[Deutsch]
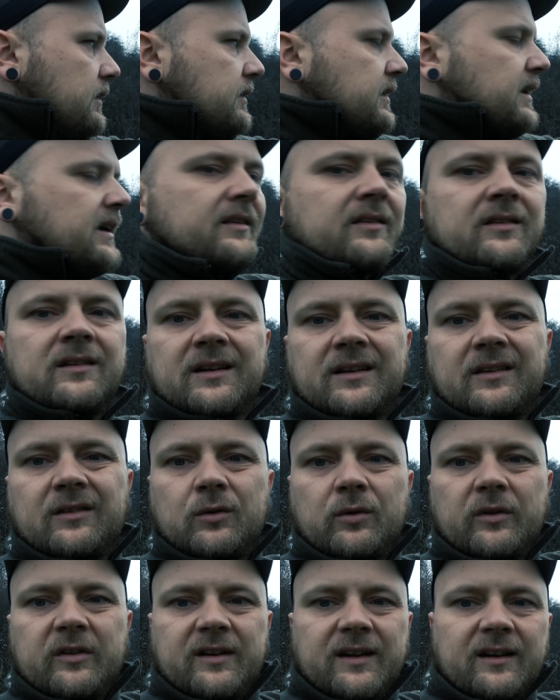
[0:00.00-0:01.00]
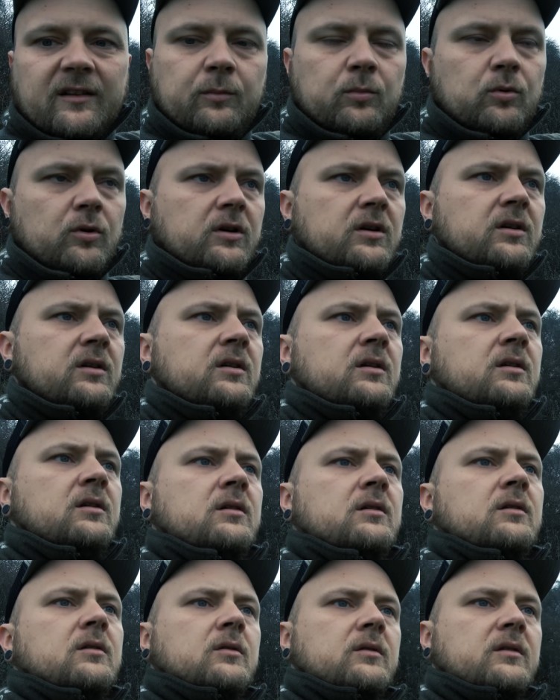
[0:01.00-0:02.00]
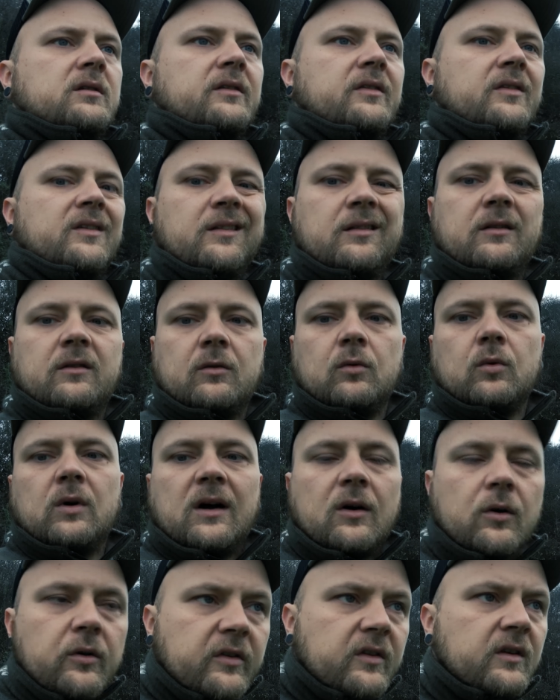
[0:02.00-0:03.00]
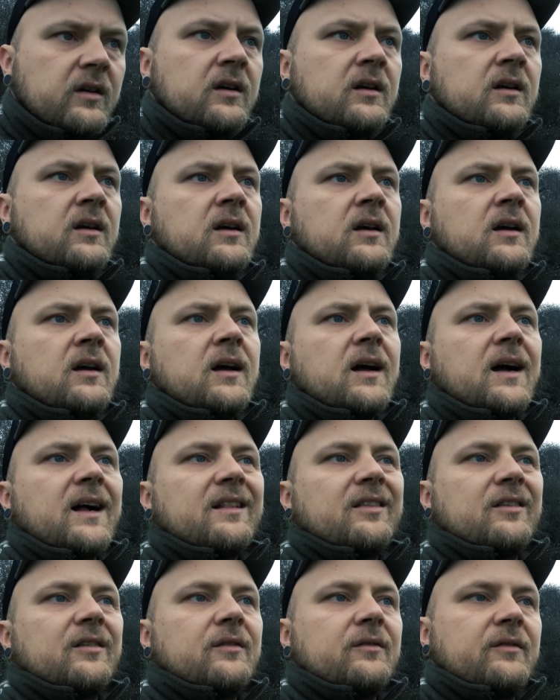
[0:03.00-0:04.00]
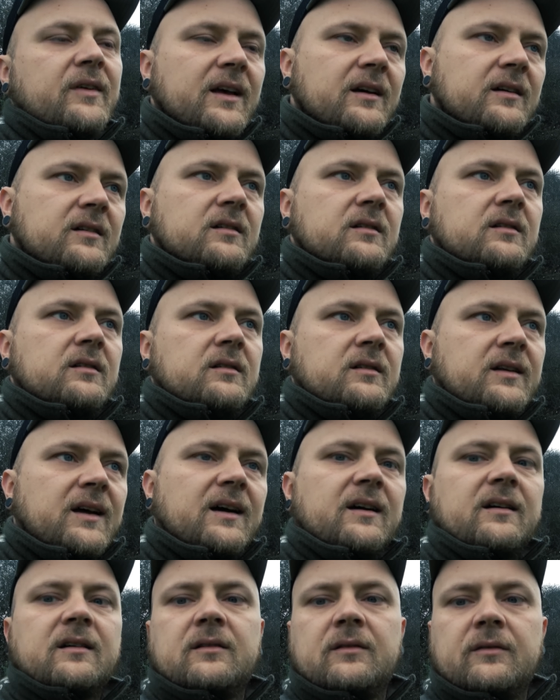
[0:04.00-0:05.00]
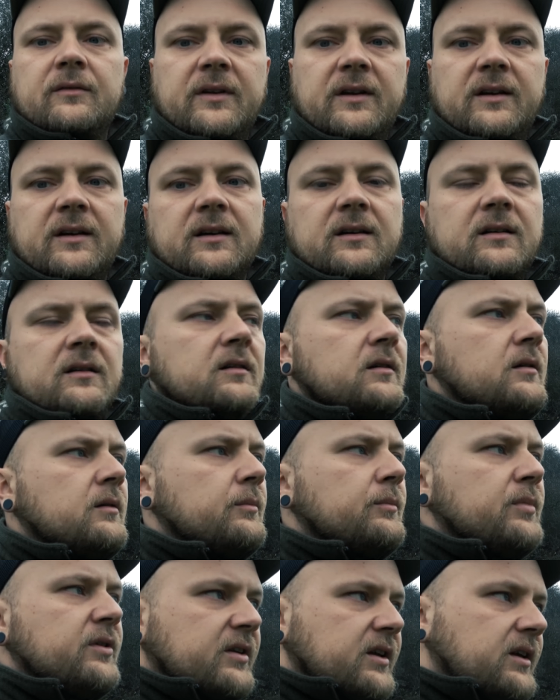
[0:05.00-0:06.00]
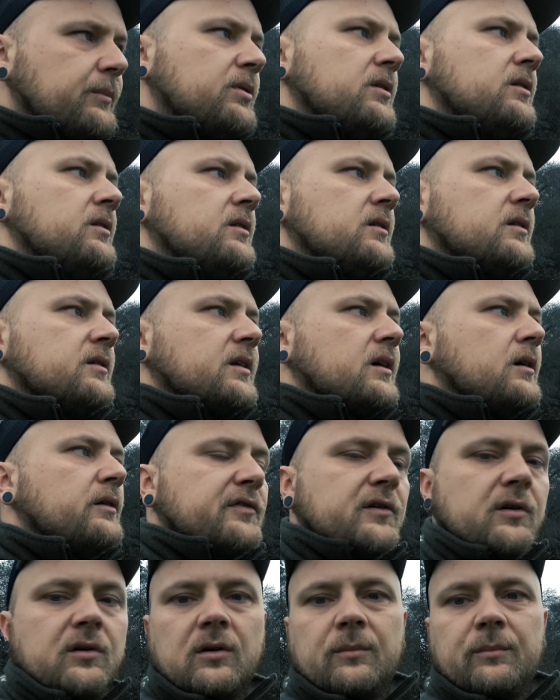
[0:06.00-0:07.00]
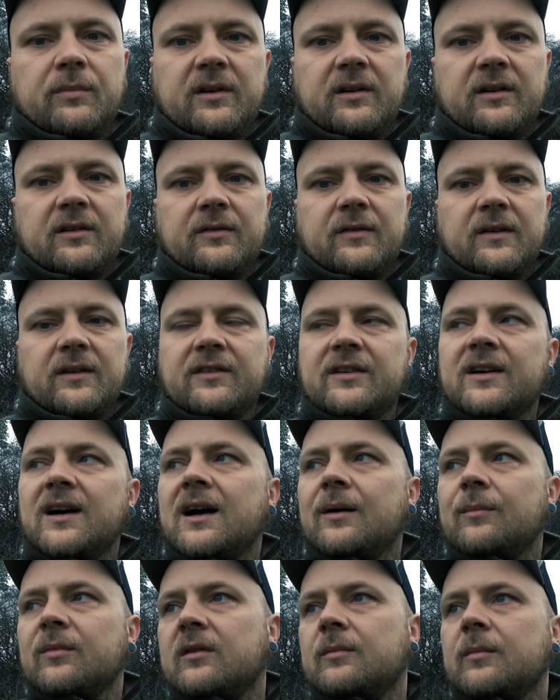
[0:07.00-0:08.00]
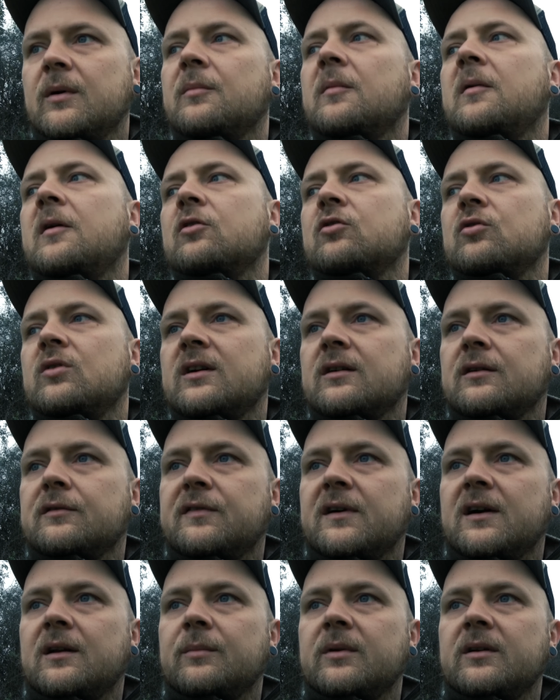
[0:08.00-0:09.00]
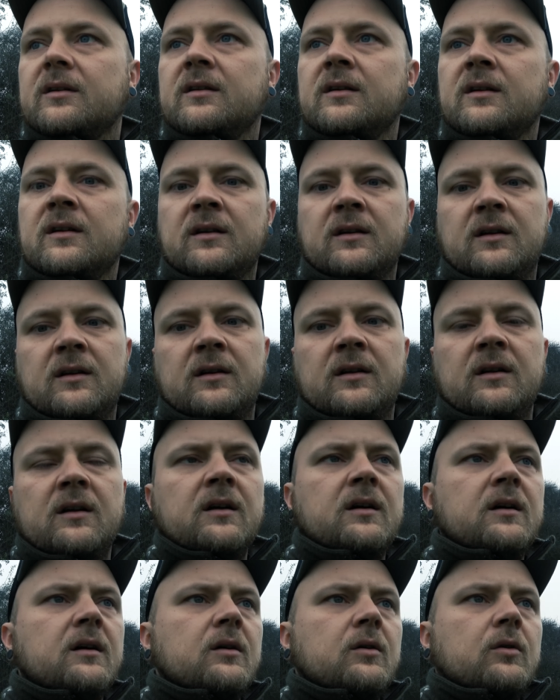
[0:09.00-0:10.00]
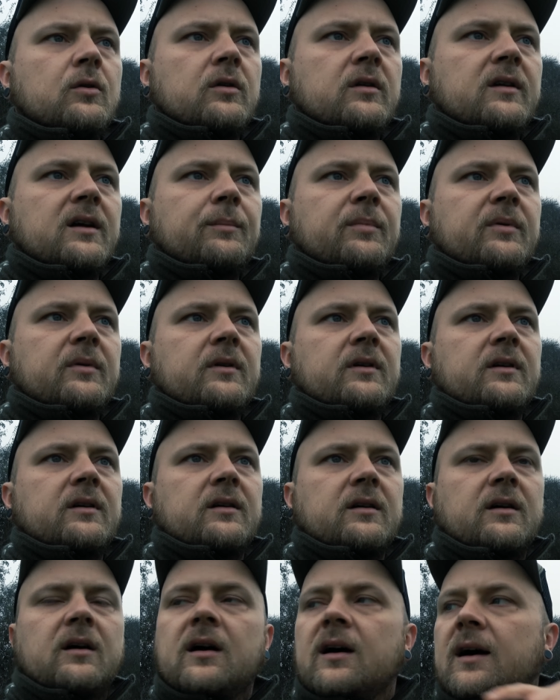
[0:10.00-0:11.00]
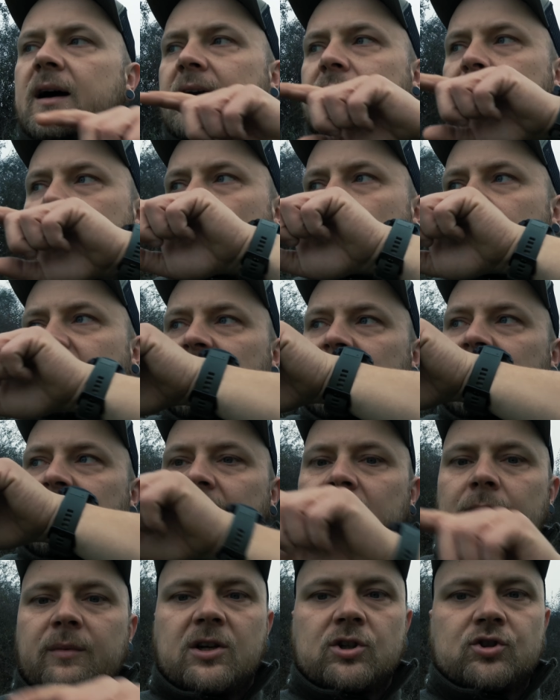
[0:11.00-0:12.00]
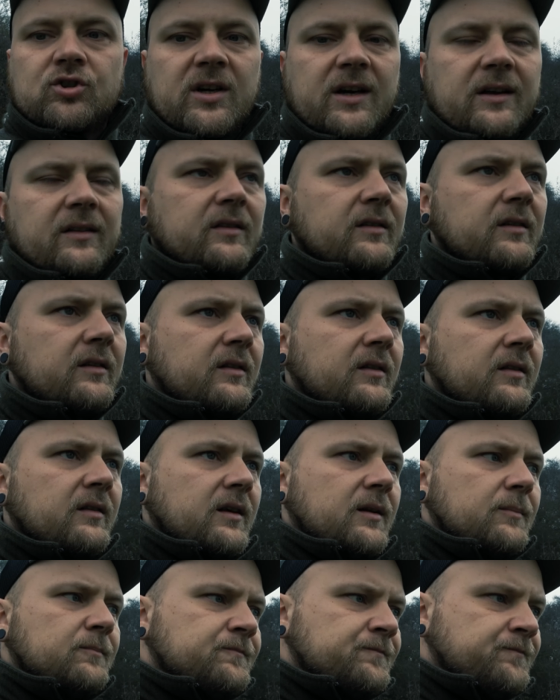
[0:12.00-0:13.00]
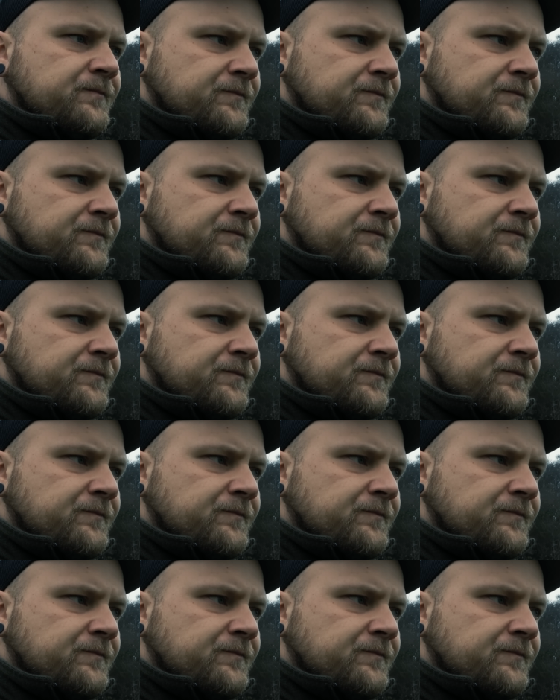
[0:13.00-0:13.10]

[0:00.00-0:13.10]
Da ist eine riesengroße Dachsburg. Und das sieht so aus, als wäre da wieder Betrieb. Draufgekommen bin ich, weil ich hier abends mal mit dem Auto lang gefahren bin und habe äh, einen Fuchs hier direkt neben der Straße sitzen sehen.